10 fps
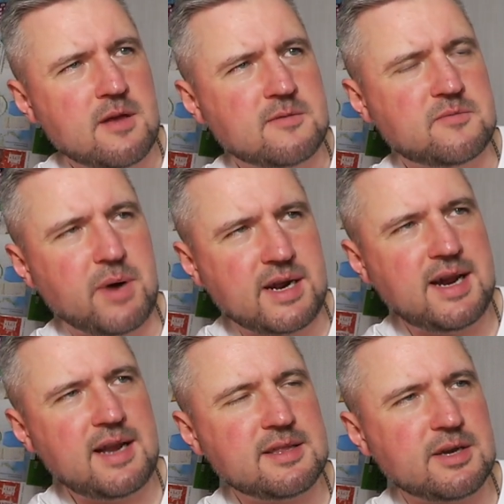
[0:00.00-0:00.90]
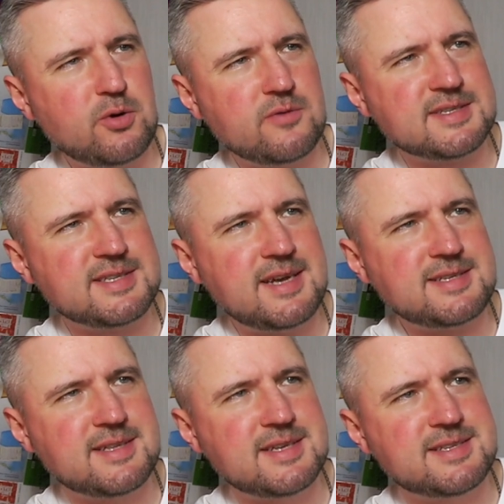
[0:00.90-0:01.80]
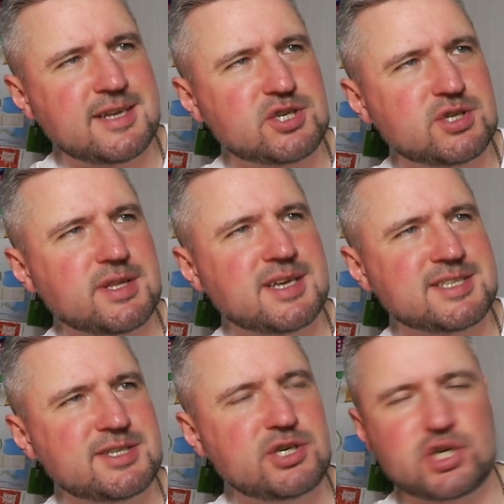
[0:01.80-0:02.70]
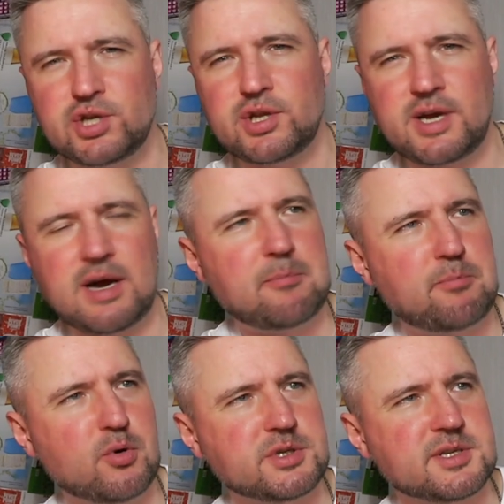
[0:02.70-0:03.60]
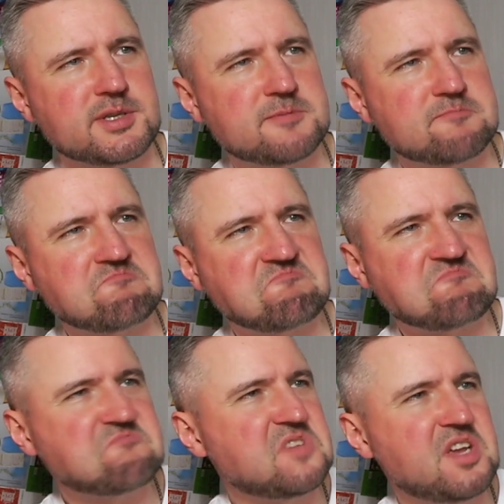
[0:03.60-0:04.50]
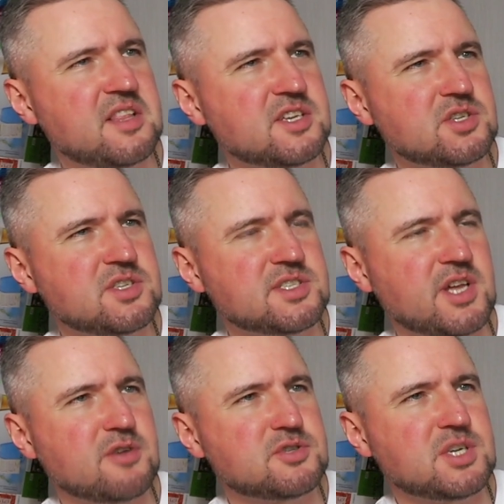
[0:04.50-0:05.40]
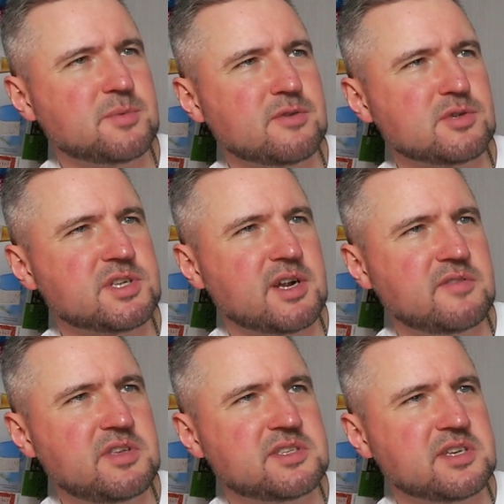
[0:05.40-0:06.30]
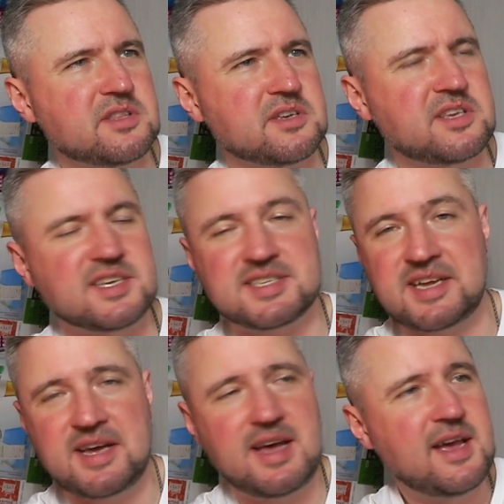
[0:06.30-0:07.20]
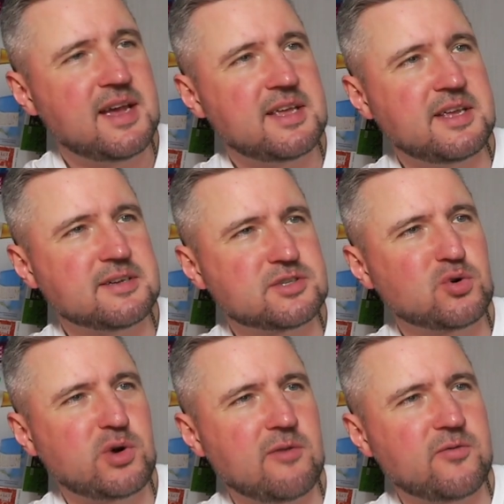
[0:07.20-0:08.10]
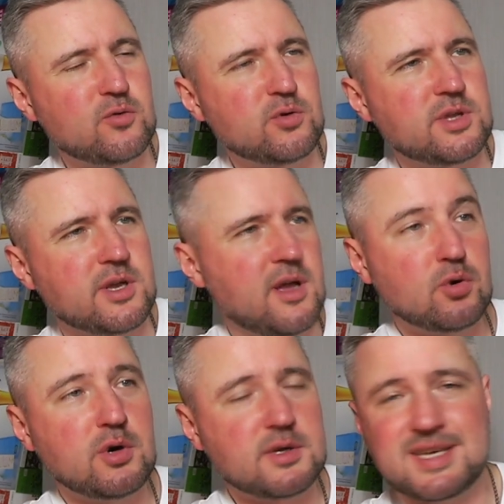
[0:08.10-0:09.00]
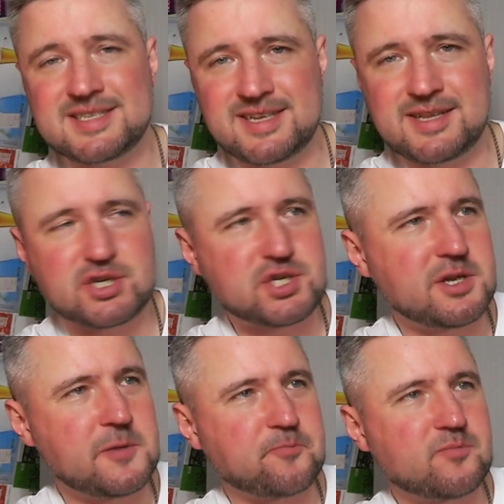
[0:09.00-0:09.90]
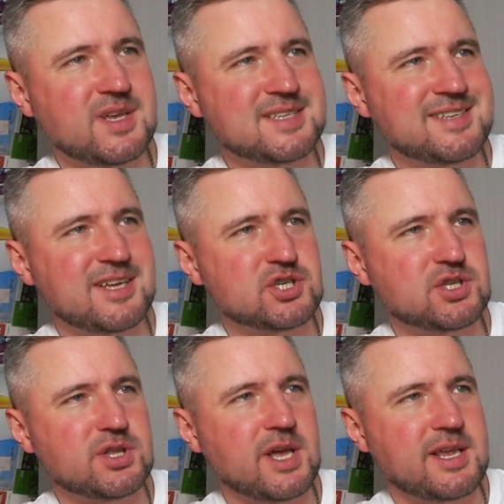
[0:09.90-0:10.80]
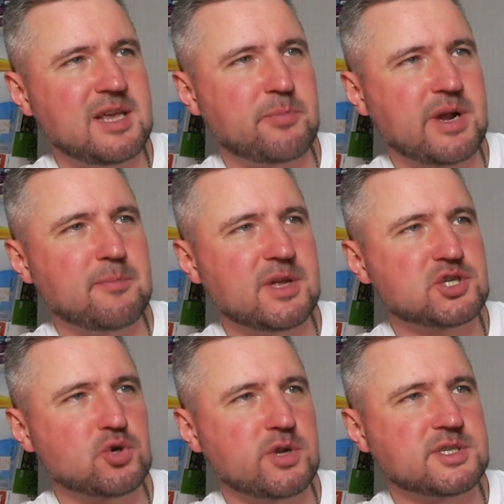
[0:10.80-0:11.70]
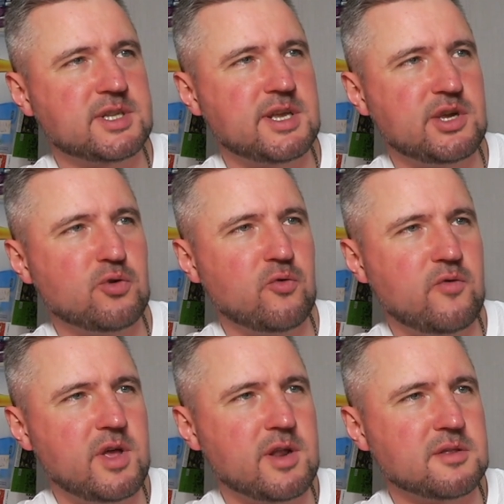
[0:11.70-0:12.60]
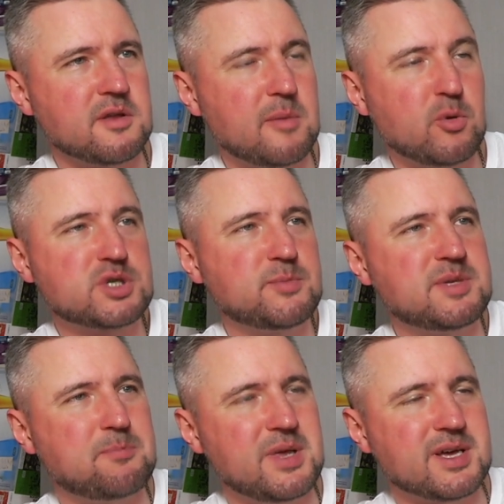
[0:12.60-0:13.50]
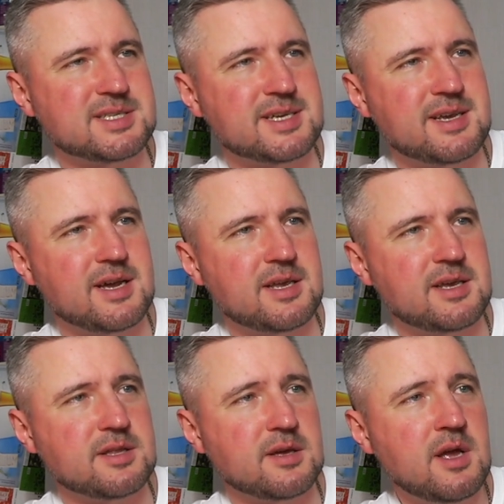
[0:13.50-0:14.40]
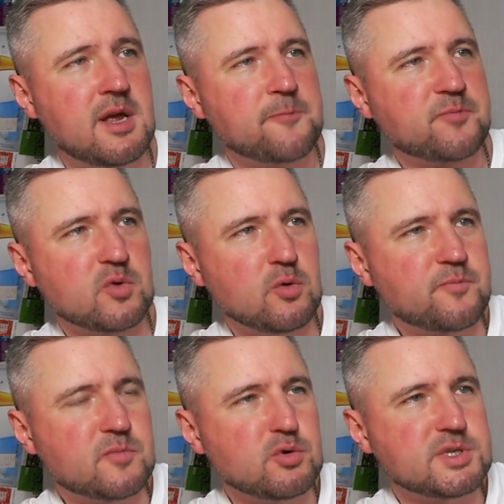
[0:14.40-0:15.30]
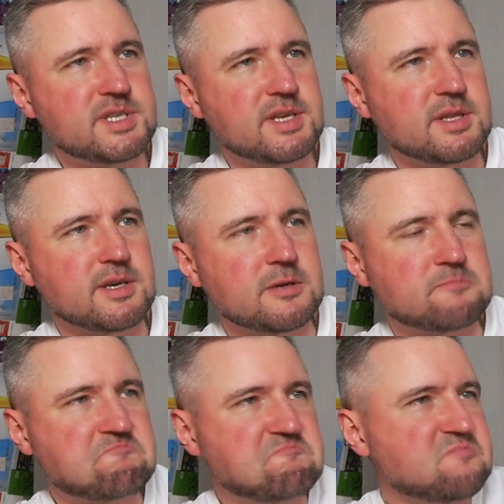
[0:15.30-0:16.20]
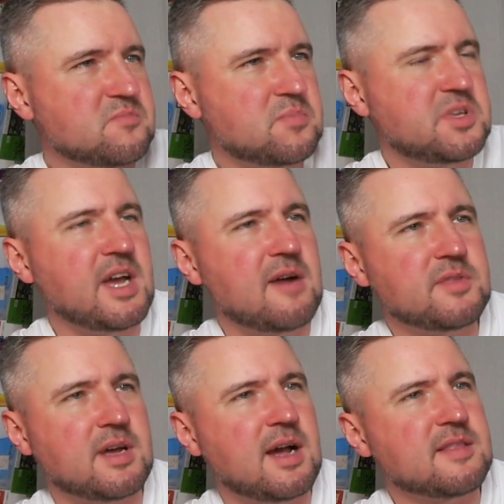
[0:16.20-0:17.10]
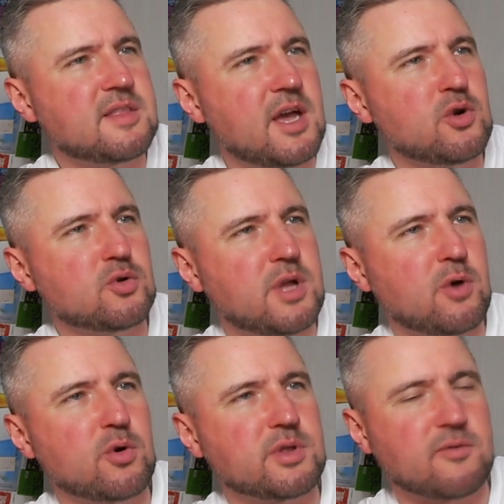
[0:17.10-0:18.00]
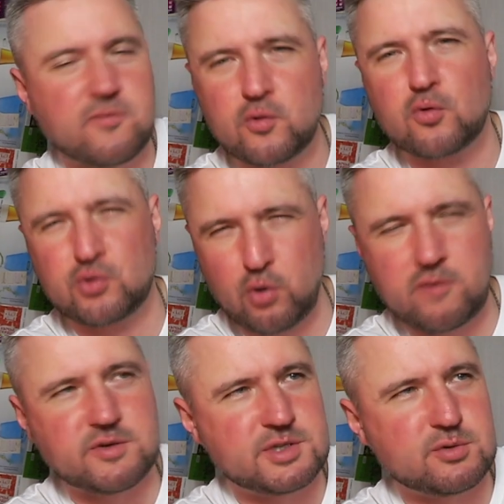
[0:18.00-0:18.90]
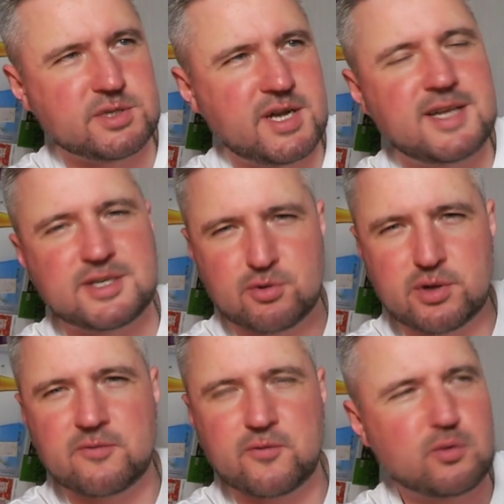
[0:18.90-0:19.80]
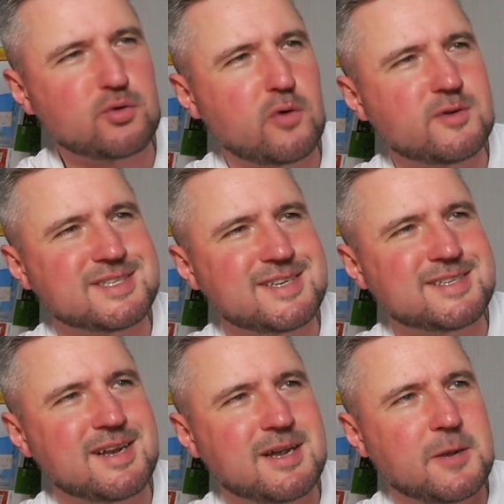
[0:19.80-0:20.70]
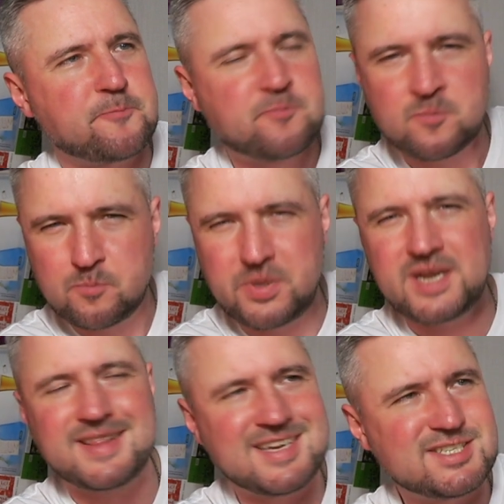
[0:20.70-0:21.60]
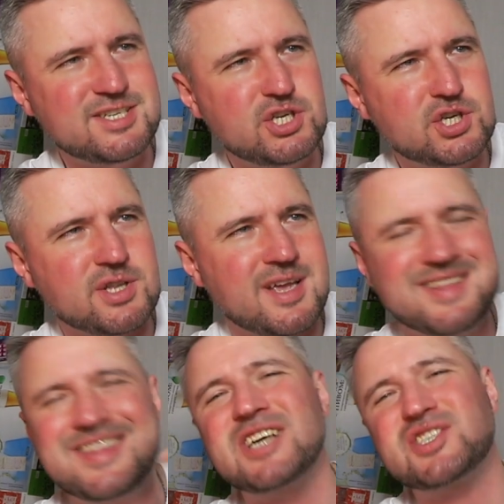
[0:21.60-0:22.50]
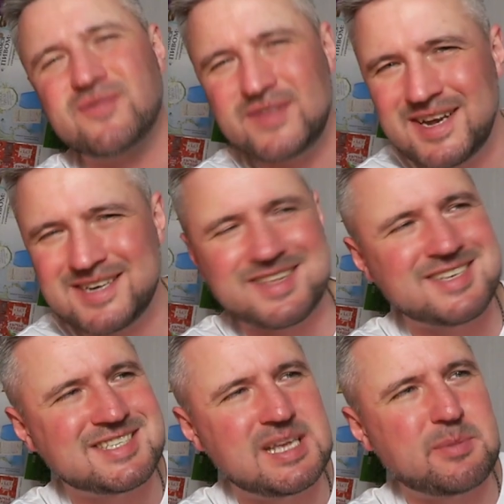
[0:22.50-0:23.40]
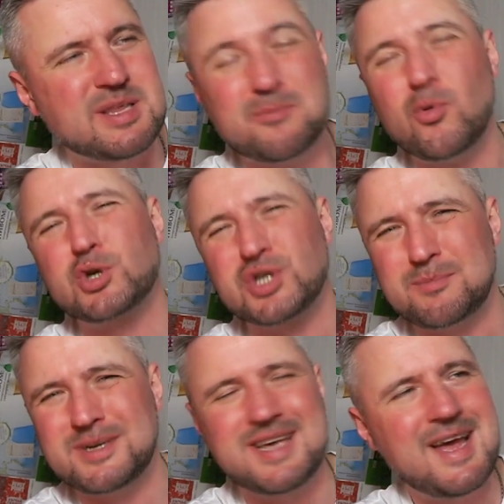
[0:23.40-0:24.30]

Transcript: В бокале такой, вы знаете, достаточно насыщенный компотец. Я даже не знаю, с чем его сравнить. Это если и сухофрукты, то достаточно, достаточно такие прям нажористые и уверенные. А может быть персики какие-то. Ну, то есть это явно отдает какой-то фруктовостью, знаете, но эта фруктовость несколько перенасыщена и даже в некоторой степени может быть